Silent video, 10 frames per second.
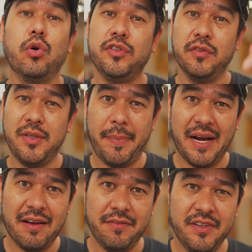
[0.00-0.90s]
ou se você
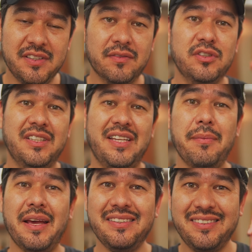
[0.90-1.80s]
pagar à vista, você
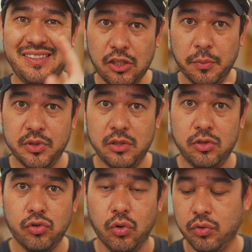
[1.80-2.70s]
tem mais 5%
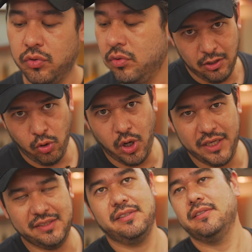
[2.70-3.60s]
de desconto. É
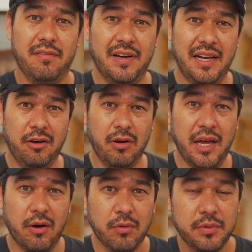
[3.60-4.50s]
nóis! Valeu,
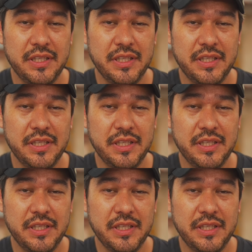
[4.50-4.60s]
Léo!